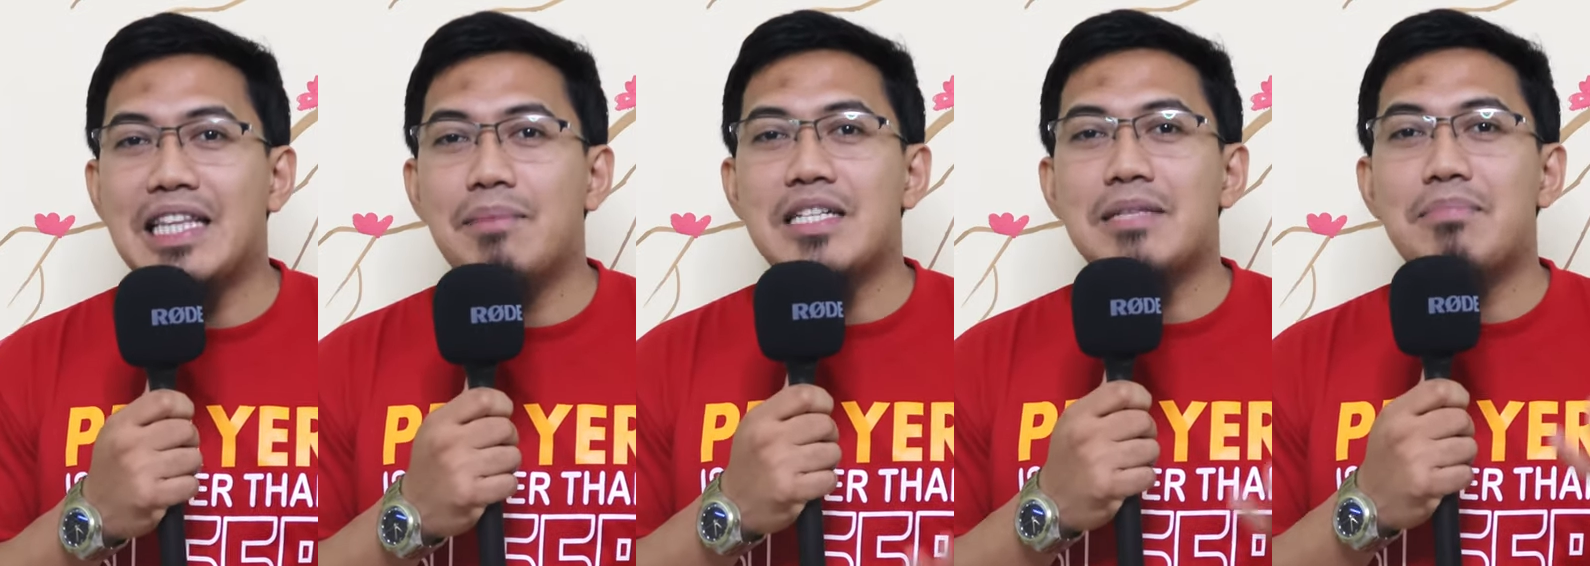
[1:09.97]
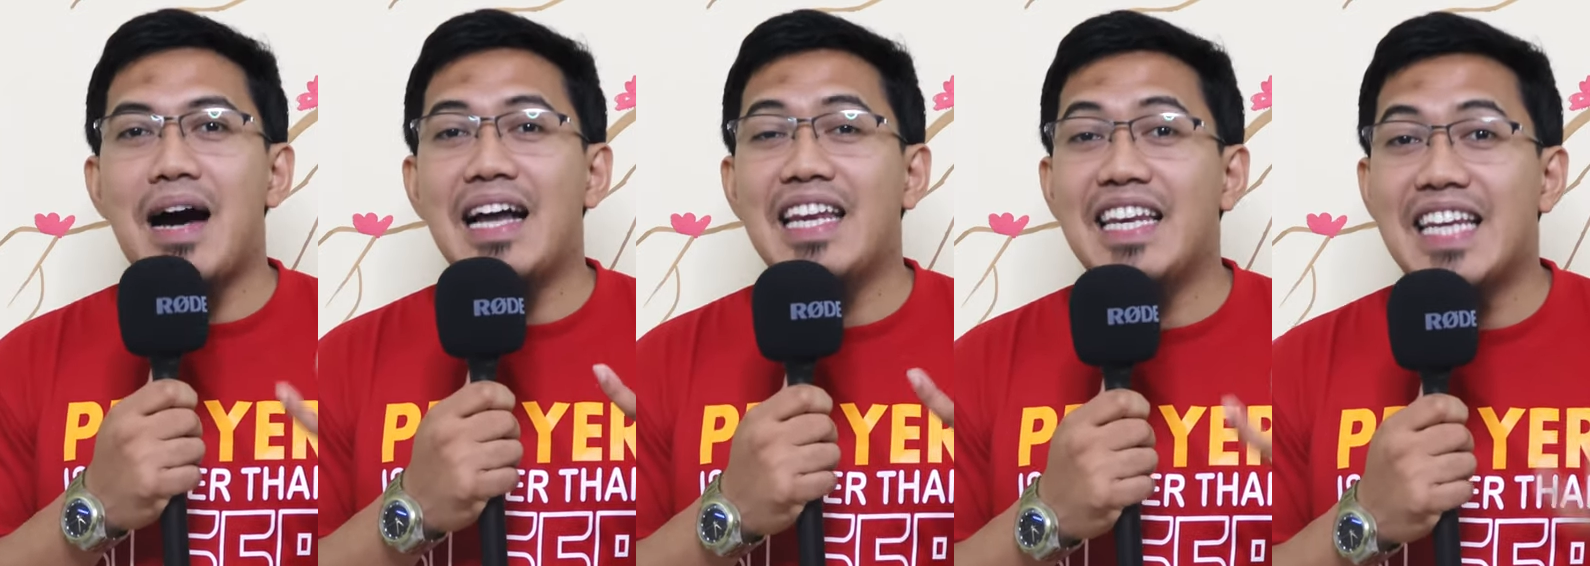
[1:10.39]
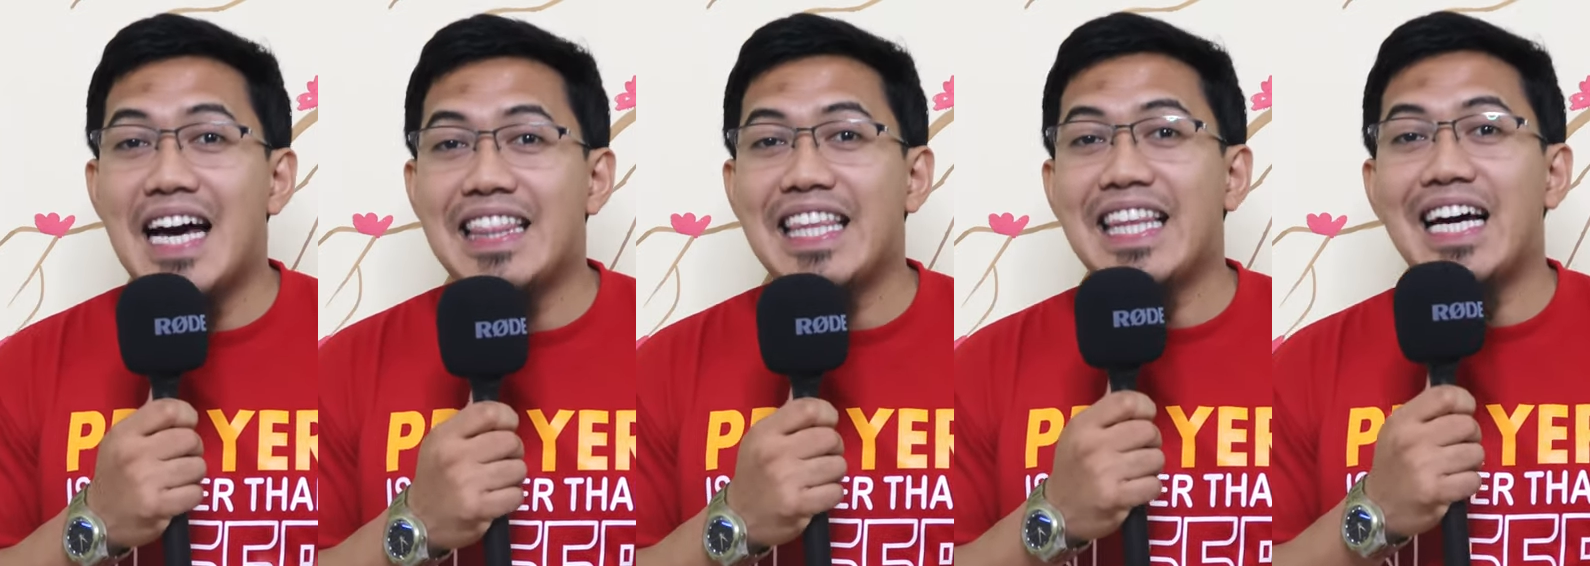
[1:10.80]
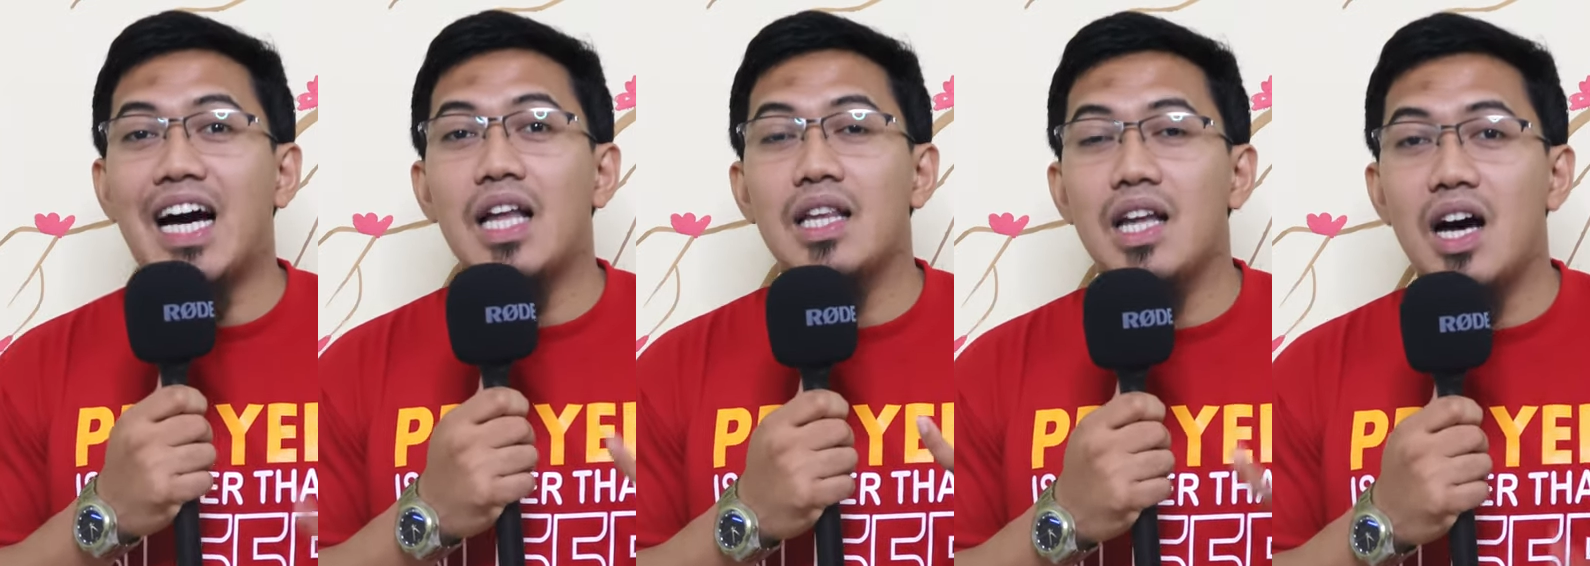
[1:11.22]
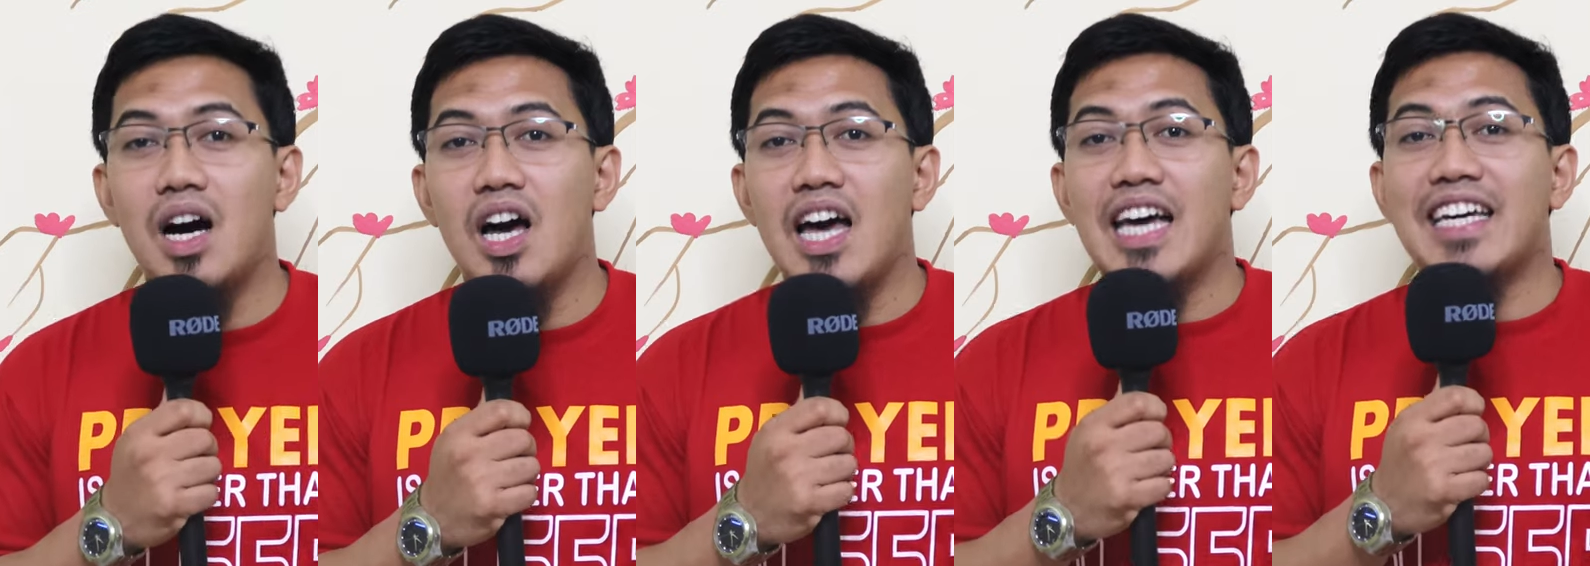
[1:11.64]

na mas mahalin natin ng Allah